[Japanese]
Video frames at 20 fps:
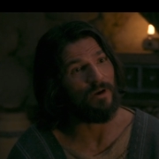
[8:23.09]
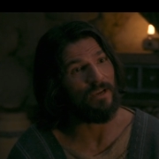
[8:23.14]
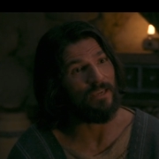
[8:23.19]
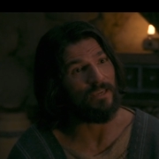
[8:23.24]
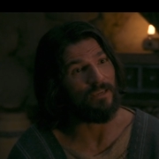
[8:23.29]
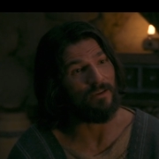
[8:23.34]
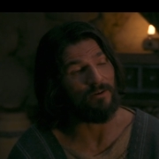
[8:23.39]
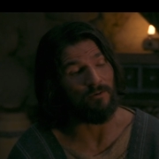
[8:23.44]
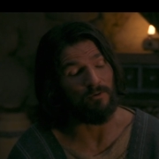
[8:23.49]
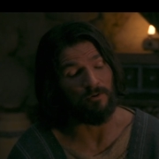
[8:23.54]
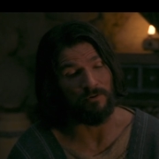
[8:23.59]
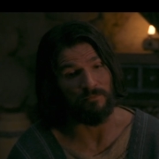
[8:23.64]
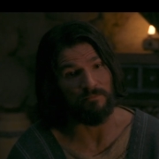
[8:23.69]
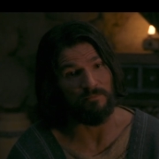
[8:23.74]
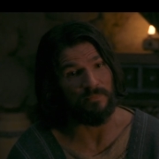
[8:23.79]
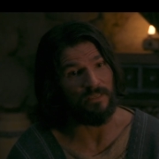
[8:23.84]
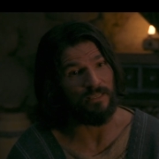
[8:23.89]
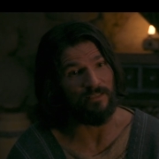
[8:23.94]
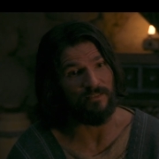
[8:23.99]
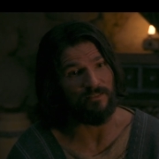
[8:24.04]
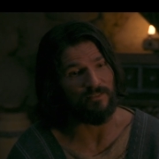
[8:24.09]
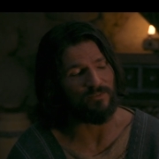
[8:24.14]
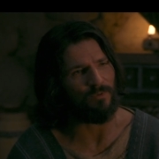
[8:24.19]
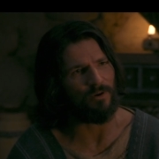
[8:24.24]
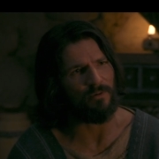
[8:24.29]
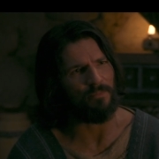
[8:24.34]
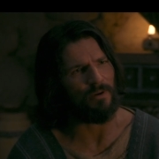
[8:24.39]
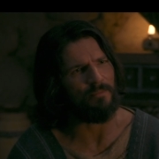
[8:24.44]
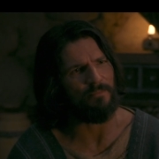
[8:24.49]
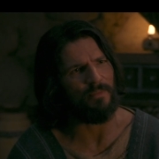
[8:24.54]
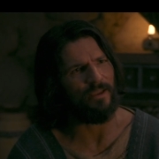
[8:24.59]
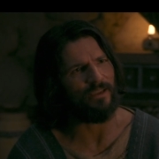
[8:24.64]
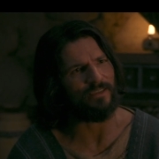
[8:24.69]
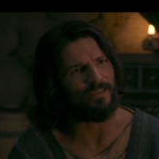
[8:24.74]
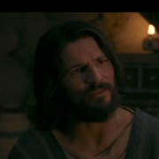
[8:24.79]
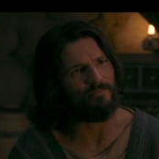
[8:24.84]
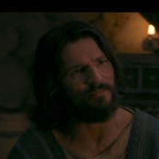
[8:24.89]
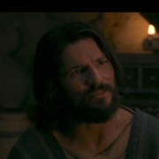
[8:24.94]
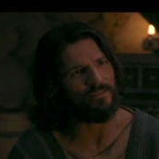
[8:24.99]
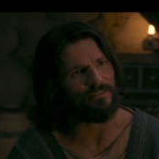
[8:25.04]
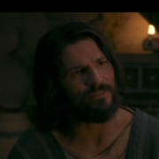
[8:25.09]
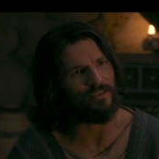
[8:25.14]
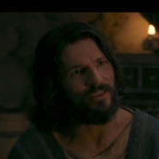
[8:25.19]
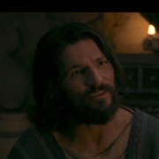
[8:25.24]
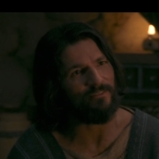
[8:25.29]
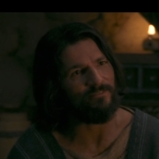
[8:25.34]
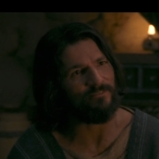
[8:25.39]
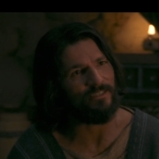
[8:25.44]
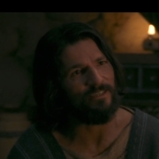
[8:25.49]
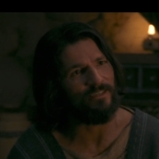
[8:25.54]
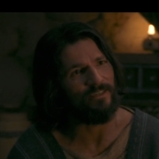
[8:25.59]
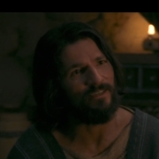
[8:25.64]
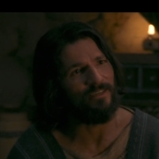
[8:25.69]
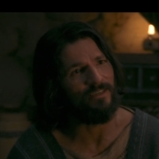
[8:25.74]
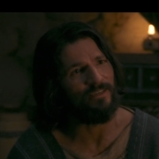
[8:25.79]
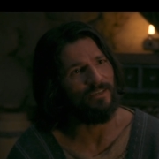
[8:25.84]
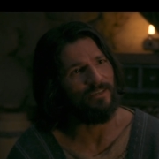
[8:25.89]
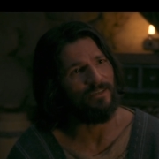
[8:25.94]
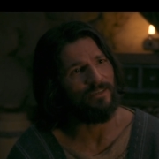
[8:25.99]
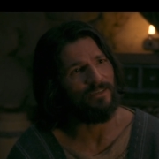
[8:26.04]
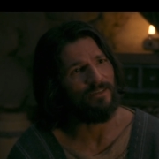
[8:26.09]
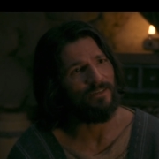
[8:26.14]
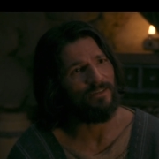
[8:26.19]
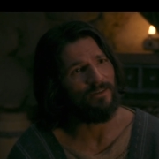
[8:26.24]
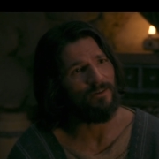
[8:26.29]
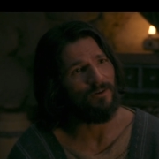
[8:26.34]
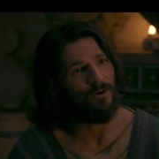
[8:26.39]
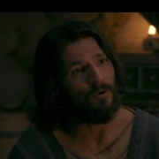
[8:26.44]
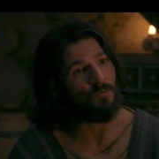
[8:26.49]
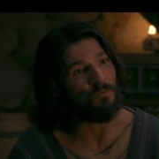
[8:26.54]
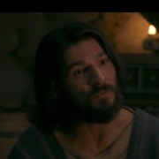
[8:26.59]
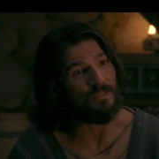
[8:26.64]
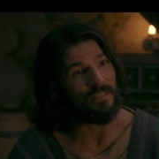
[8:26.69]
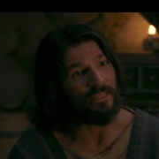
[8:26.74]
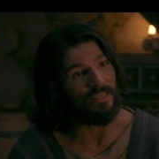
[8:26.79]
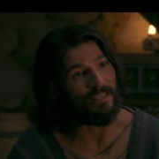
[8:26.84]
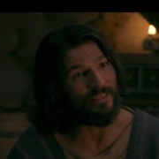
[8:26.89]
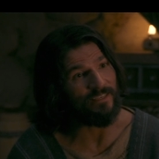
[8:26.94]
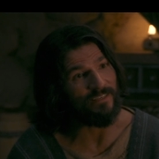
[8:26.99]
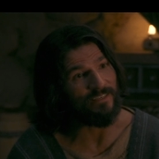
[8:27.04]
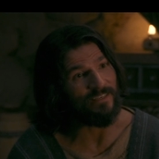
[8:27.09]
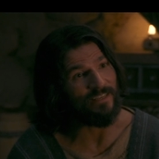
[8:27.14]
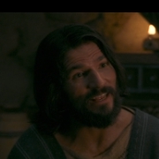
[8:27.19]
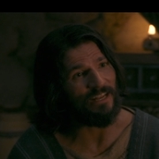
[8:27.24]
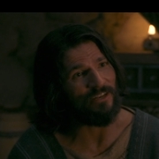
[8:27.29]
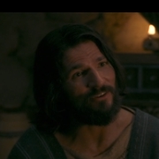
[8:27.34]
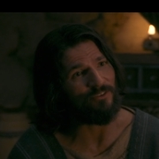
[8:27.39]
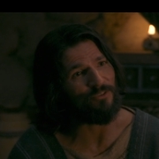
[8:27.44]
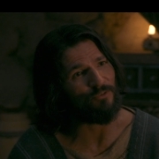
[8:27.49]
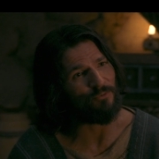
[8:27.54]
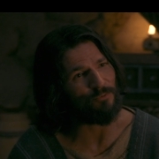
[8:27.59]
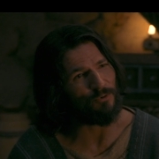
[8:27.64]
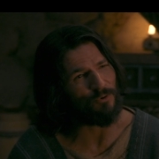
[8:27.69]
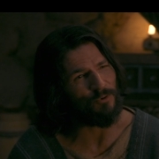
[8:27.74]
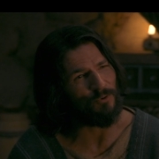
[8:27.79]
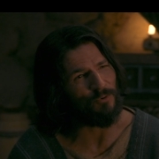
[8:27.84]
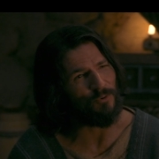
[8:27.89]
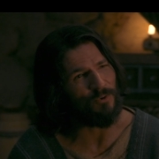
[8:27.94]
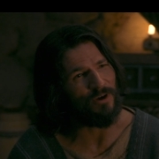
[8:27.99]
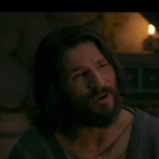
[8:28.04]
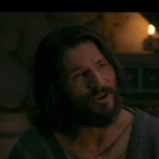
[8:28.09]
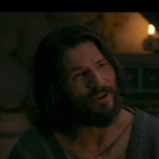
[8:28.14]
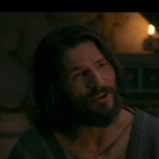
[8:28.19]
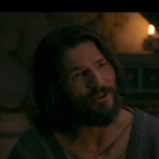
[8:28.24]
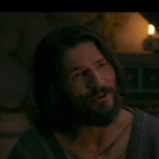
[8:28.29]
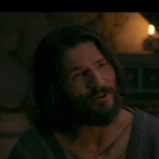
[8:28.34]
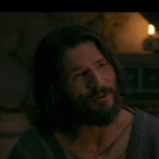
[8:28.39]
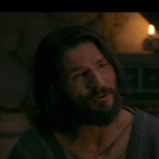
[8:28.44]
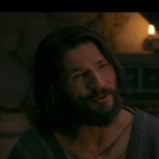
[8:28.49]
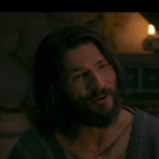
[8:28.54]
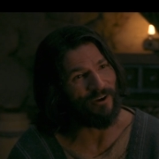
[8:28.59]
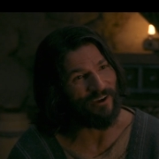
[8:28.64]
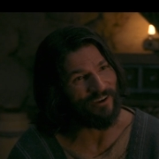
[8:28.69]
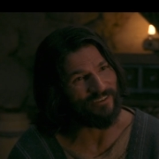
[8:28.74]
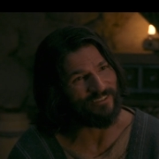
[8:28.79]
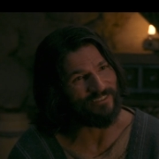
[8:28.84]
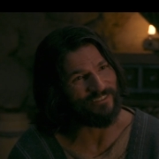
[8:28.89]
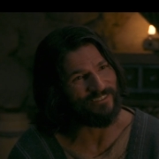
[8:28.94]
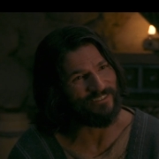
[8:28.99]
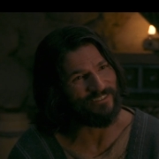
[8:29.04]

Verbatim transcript: われるのはただキリストを通じてだけであり他の方法や手段はない